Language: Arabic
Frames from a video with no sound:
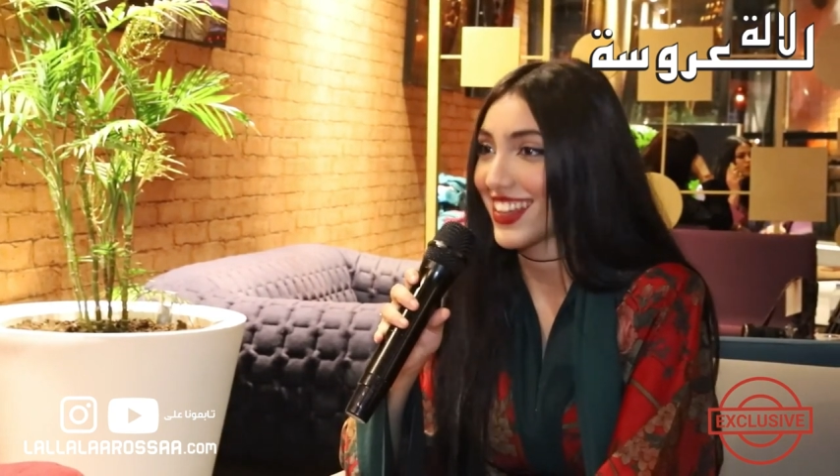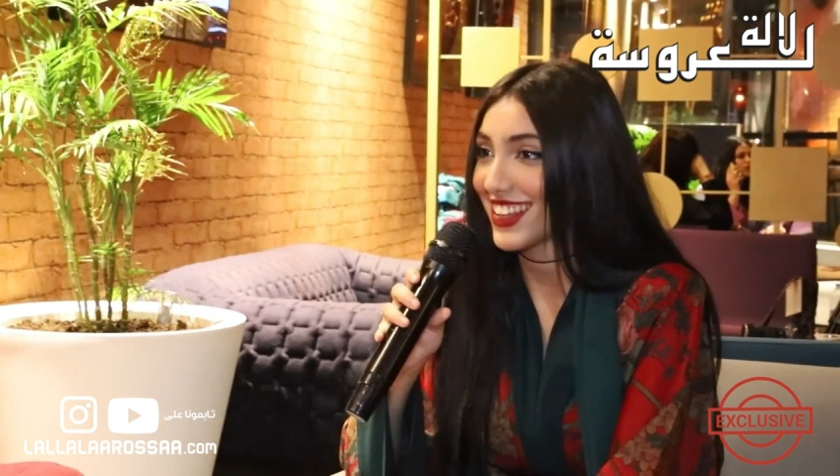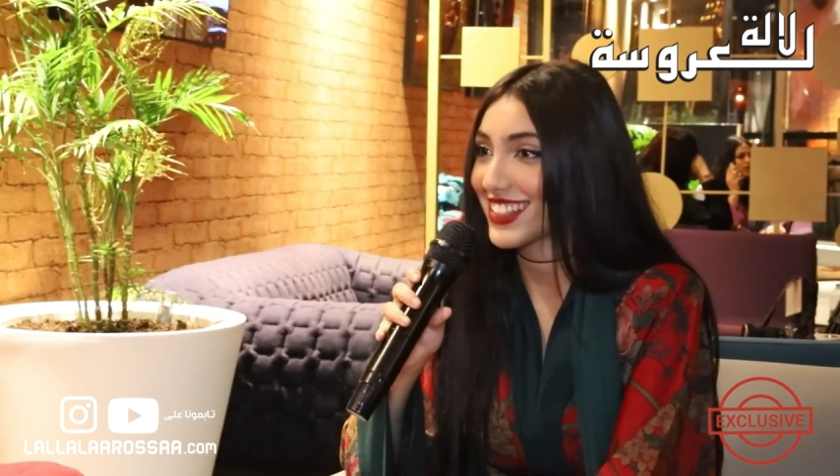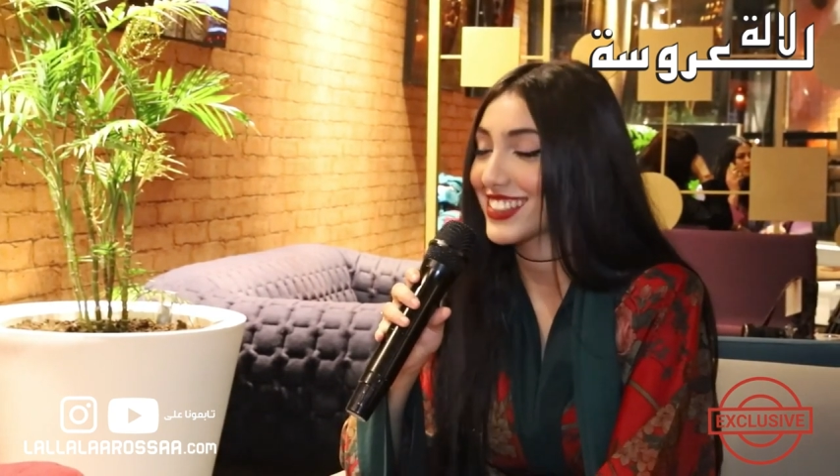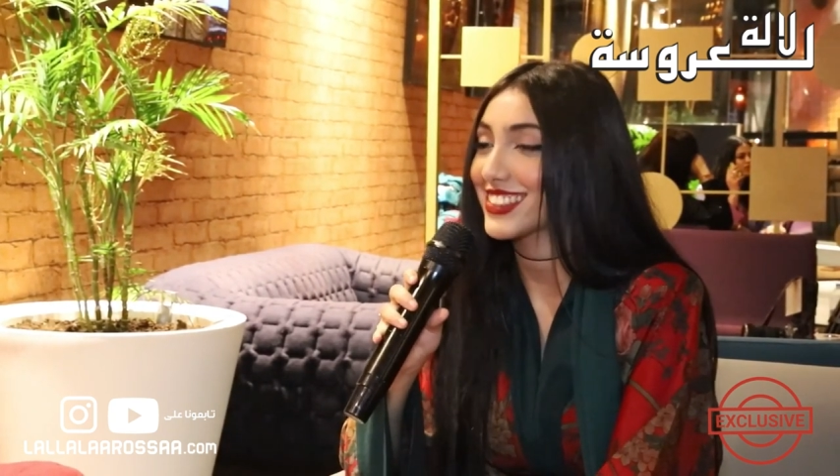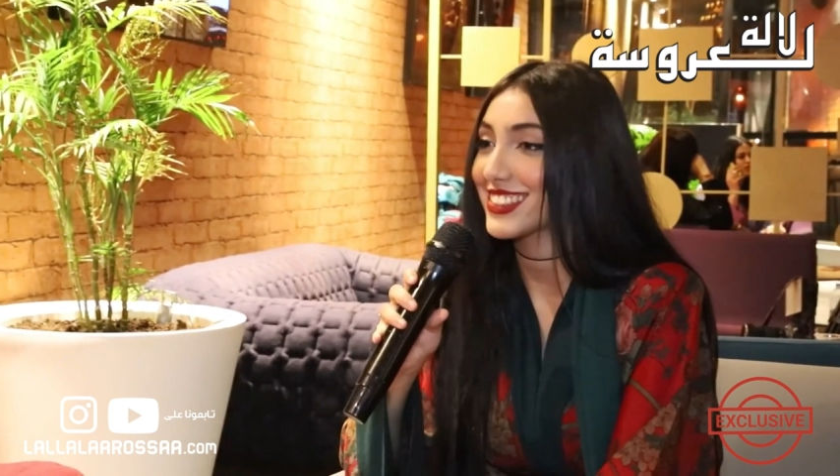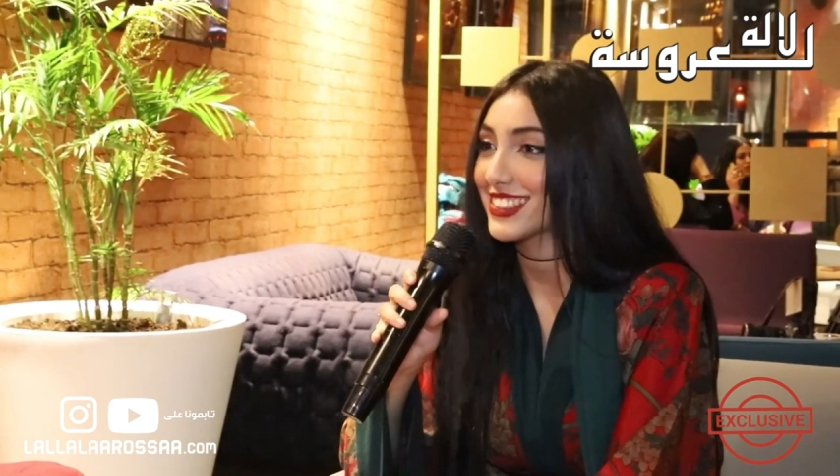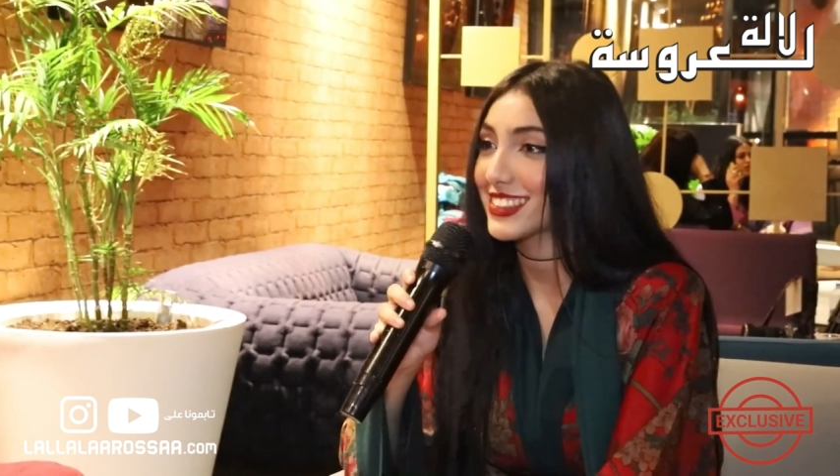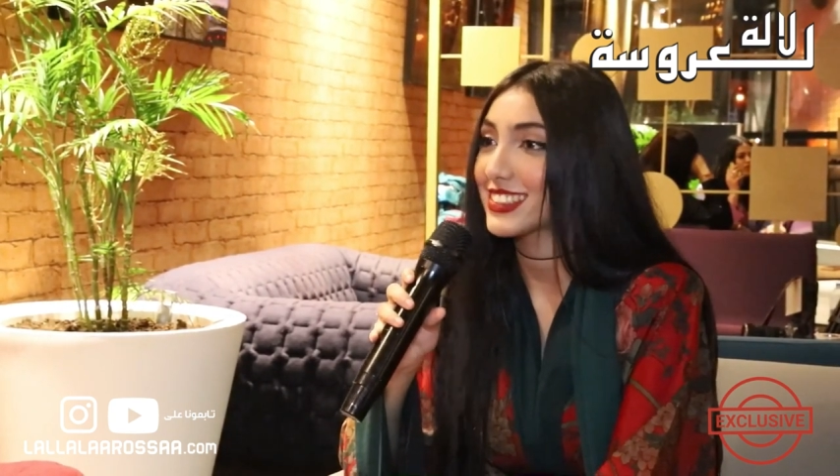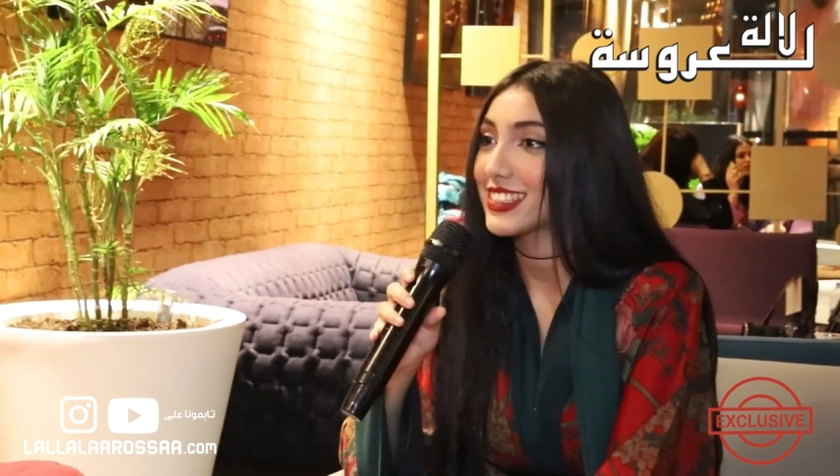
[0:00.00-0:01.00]
آه.
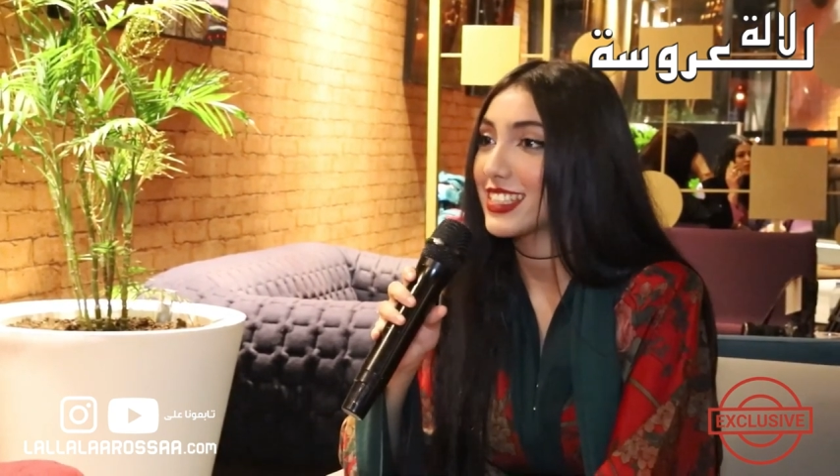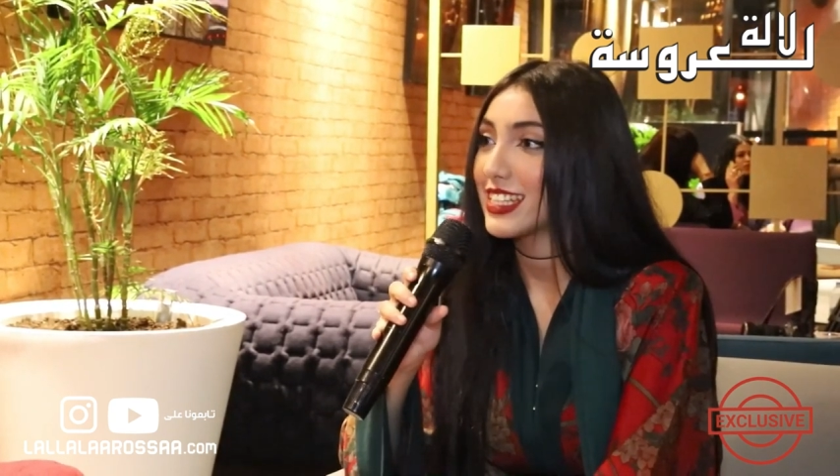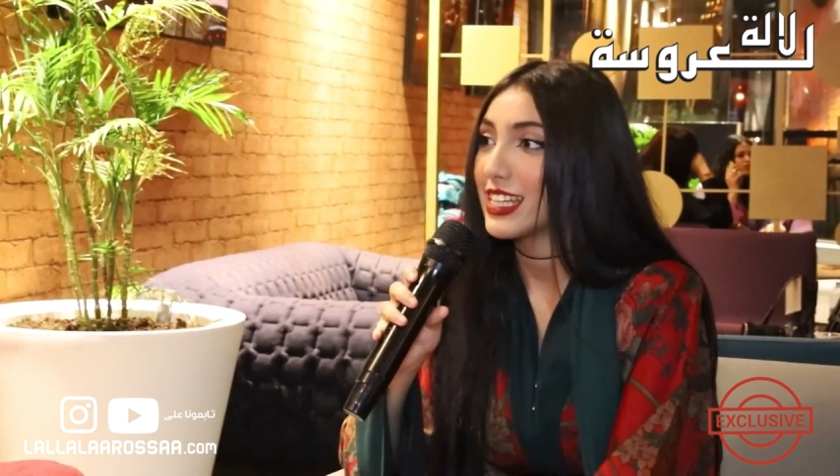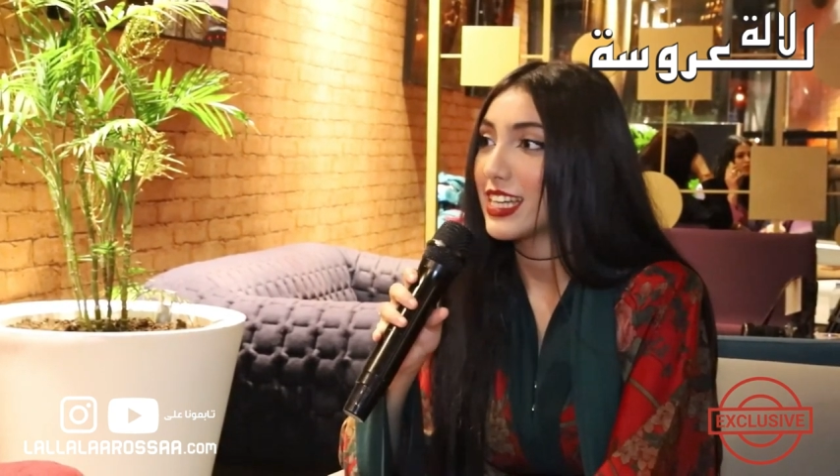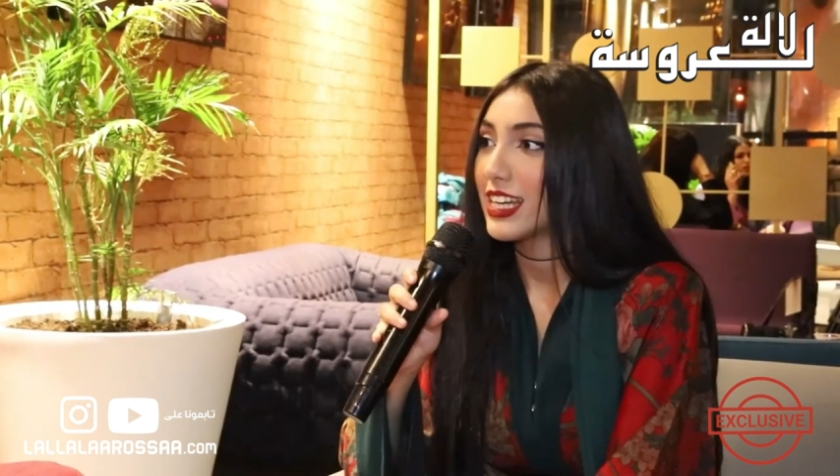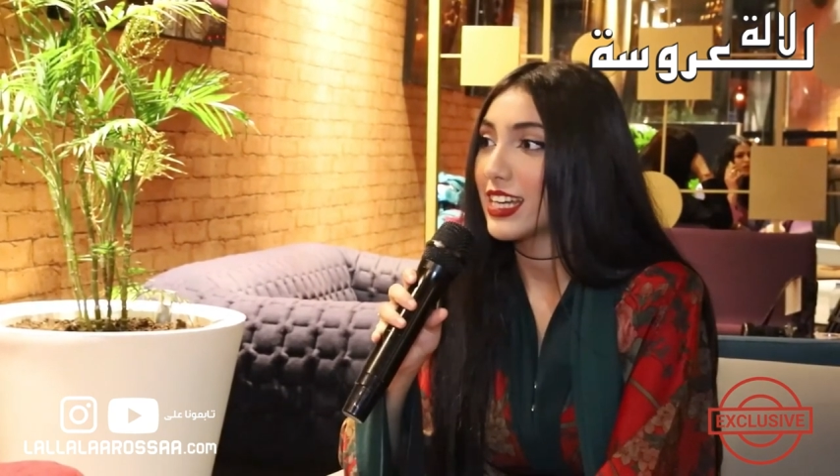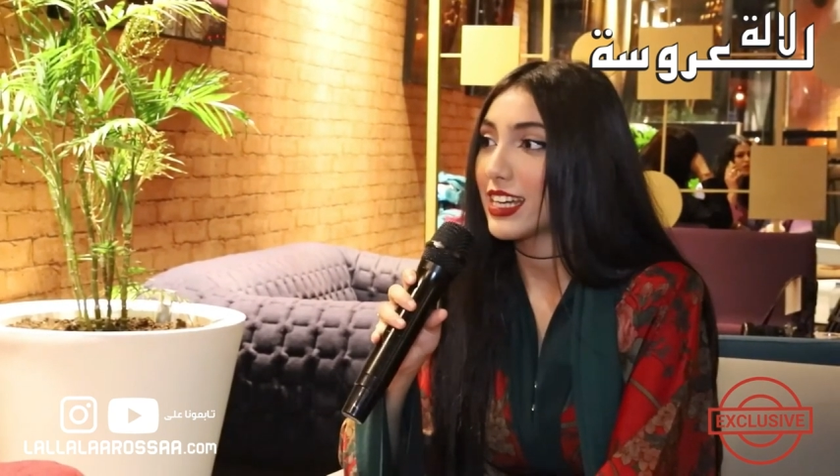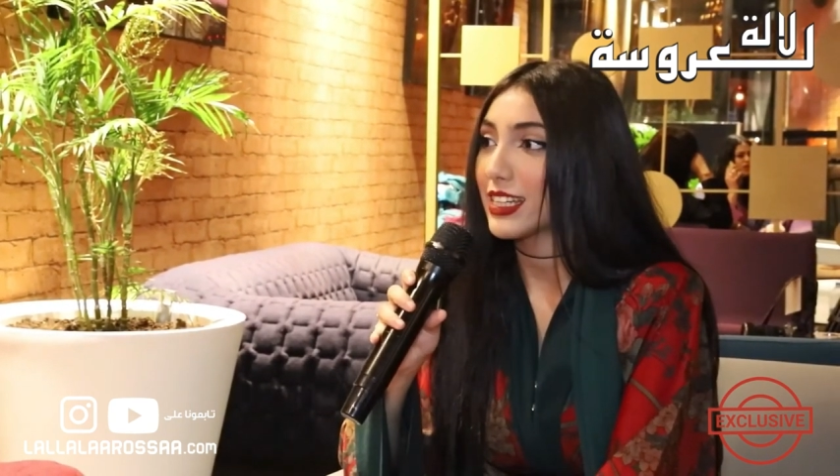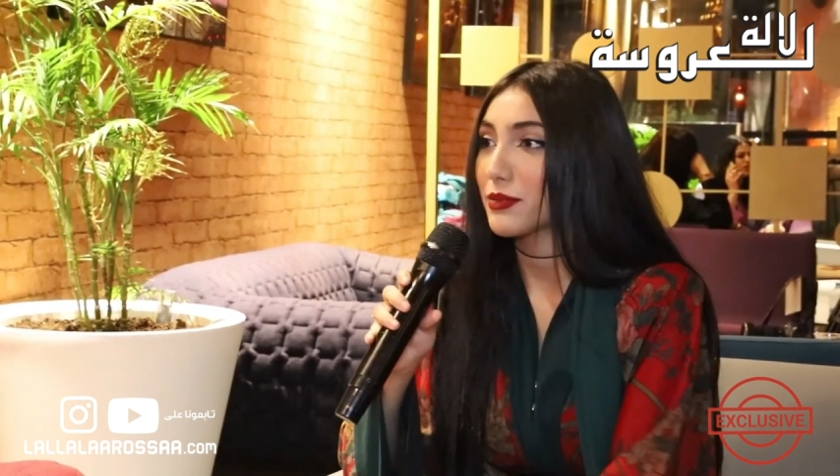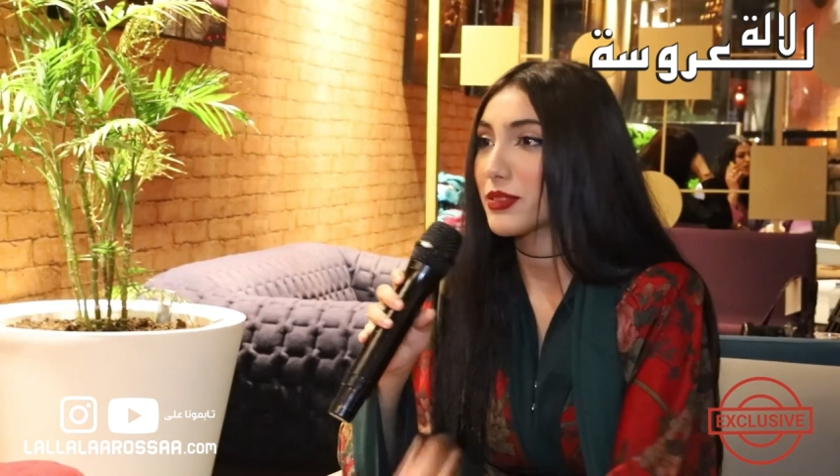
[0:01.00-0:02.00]

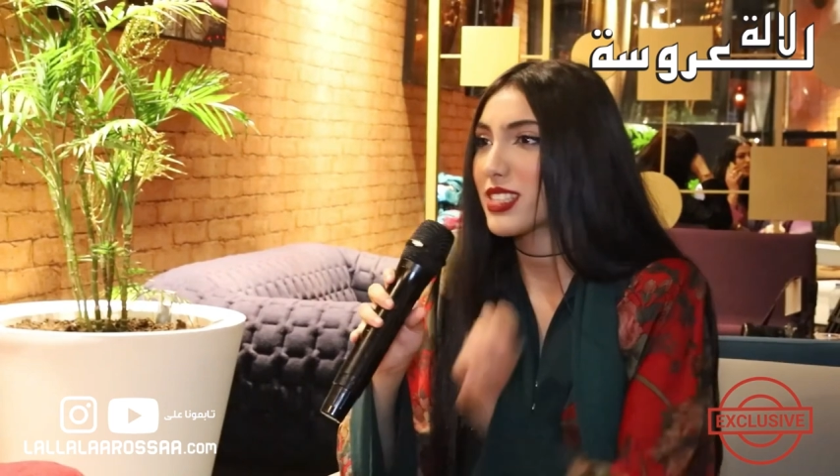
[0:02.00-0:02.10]
عربي